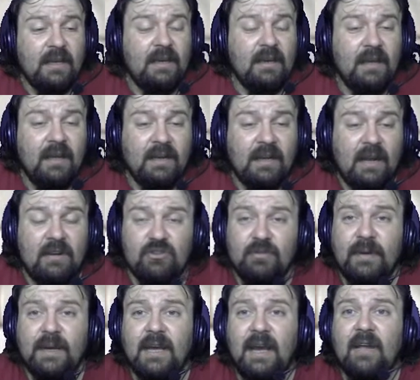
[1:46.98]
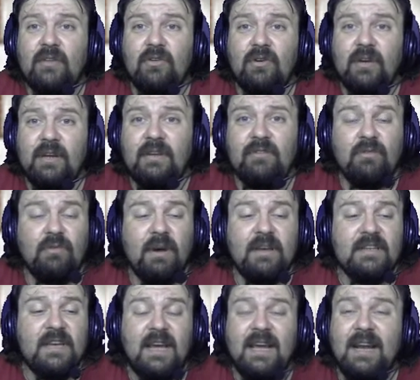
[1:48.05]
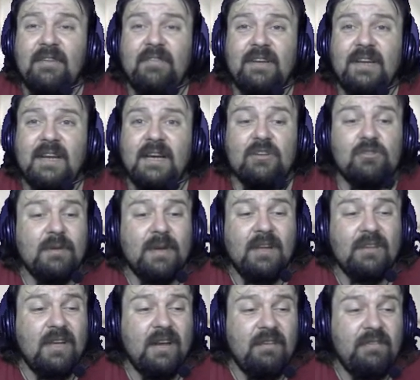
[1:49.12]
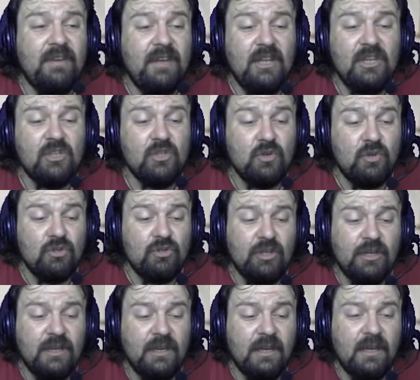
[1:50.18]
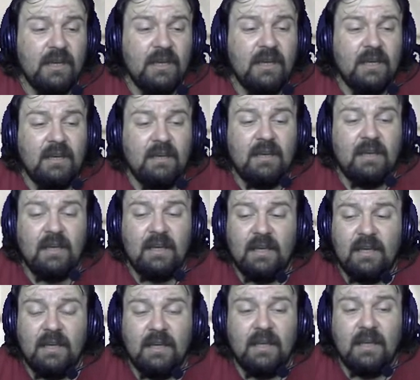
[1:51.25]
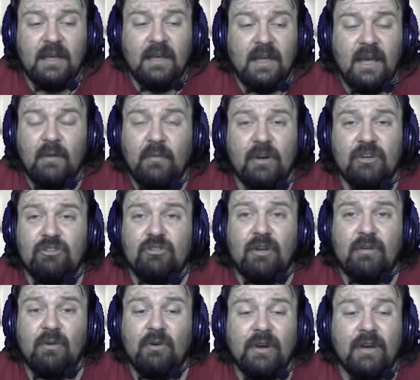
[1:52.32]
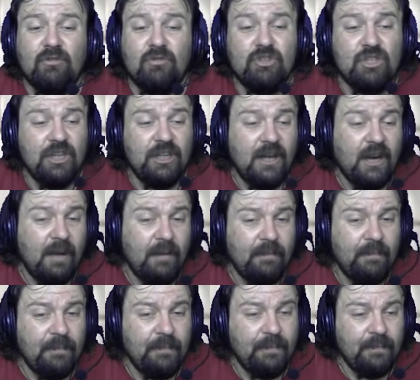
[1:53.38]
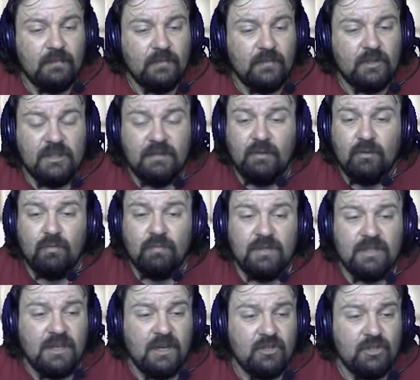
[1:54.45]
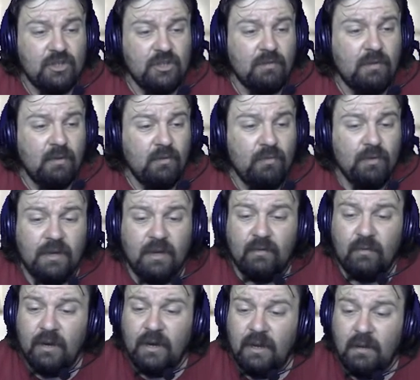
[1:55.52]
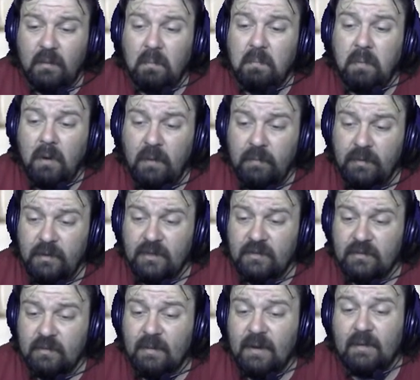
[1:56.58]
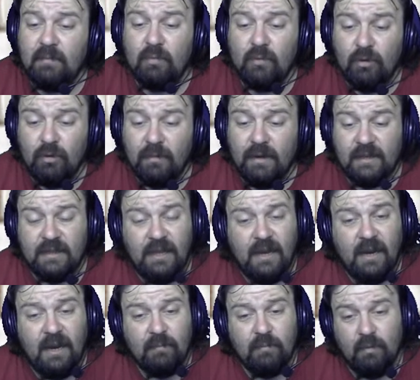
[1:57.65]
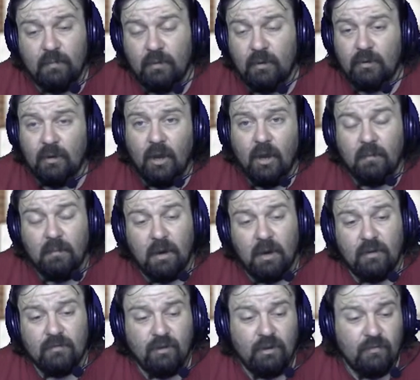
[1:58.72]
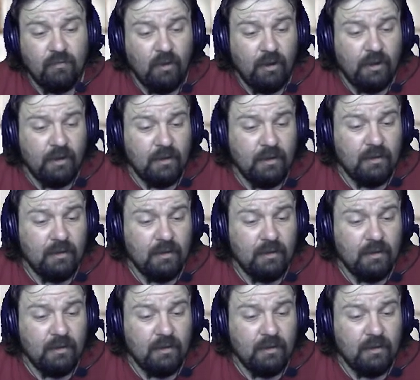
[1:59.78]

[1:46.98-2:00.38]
Il calciomercato, adesso qua è alla fine, il calciomercato è alla fine, gli sgoccioli e, e questo è quello che succederà. Ci è arrivato un messaggio, c'è qualcuno che vuole... un Po' pensa, ma Bruno Martella, po, po, ma sei fuori?